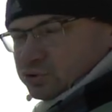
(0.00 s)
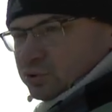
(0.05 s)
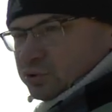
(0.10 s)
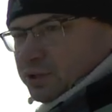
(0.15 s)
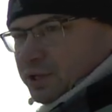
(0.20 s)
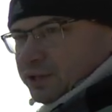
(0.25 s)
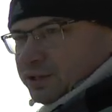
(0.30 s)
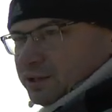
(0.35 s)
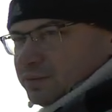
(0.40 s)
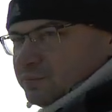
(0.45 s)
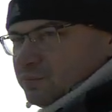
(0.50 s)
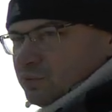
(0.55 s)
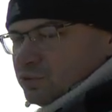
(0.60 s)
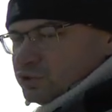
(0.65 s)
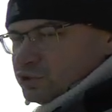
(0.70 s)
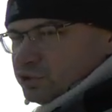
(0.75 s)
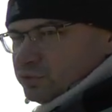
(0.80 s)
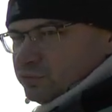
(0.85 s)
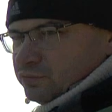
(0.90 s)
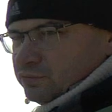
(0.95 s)
что надо,
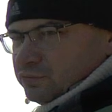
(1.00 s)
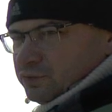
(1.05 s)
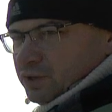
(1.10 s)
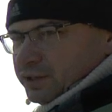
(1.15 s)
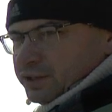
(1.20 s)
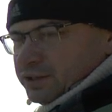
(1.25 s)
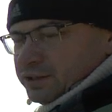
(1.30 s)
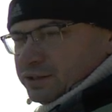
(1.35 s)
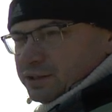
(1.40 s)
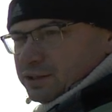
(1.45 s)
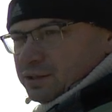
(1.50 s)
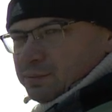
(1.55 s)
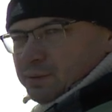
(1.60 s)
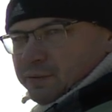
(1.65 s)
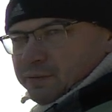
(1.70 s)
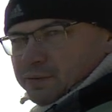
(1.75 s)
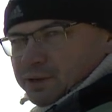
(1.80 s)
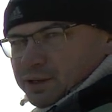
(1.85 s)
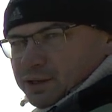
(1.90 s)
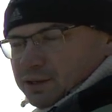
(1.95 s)
больше влаги не
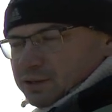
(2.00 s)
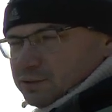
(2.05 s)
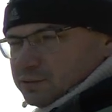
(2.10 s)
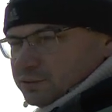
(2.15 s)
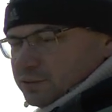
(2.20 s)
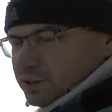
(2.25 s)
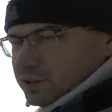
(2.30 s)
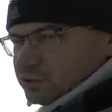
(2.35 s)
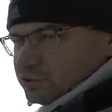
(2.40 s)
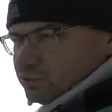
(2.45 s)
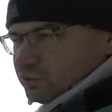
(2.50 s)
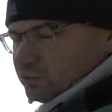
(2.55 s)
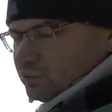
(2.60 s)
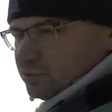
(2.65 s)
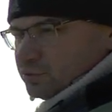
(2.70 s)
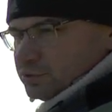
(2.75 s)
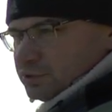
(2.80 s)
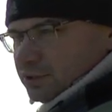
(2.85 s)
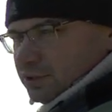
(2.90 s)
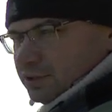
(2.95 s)
добавлял. Так что,
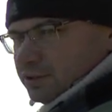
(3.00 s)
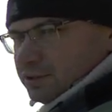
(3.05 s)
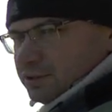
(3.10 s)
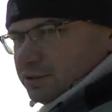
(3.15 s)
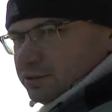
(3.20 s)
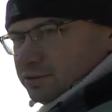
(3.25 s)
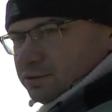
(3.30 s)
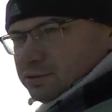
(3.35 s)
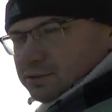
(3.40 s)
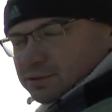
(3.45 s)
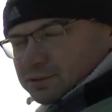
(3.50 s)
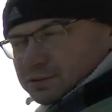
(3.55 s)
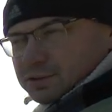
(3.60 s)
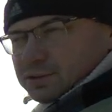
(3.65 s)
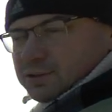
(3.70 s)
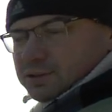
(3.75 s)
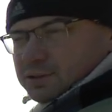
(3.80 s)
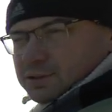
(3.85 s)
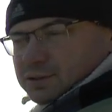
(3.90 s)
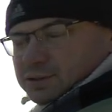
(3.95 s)
друзья,
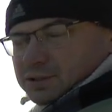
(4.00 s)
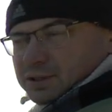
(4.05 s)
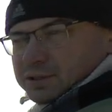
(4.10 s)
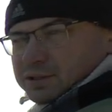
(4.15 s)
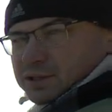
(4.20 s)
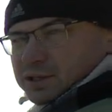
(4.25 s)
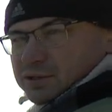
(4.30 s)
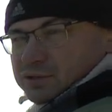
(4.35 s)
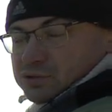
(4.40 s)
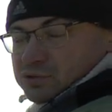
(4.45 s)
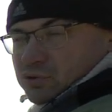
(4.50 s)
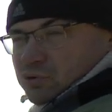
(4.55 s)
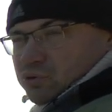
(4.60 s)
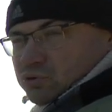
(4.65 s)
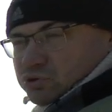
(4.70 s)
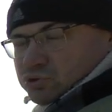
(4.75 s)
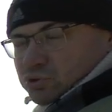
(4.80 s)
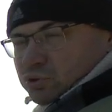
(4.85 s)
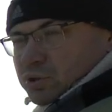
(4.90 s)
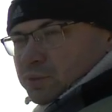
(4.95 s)
надеюсь,
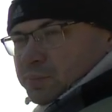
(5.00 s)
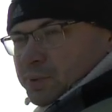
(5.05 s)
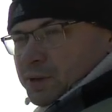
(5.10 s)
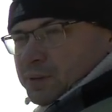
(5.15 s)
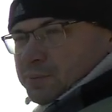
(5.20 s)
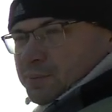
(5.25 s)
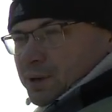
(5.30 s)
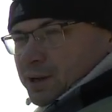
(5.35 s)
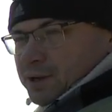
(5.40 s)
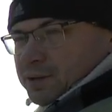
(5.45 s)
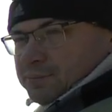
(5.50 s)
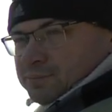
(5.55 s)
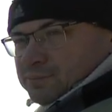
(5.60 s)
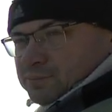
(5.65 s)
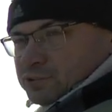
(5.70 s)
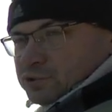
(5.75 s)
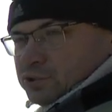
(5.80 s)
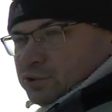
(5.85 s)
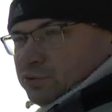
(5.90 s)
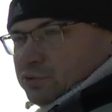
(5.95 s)
хоть что-то поймаем.
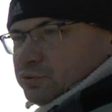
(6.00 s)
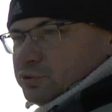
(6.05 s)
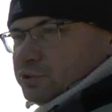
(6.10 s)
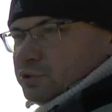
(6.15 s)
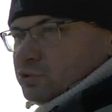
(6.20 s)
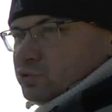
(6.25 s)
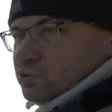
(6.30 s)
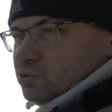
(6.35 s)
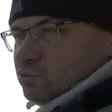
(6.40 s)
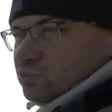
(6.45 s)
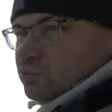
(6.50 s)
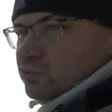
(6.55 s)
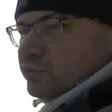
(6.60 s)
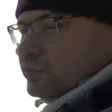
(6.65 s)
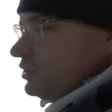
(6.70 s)
Что вот сижу, у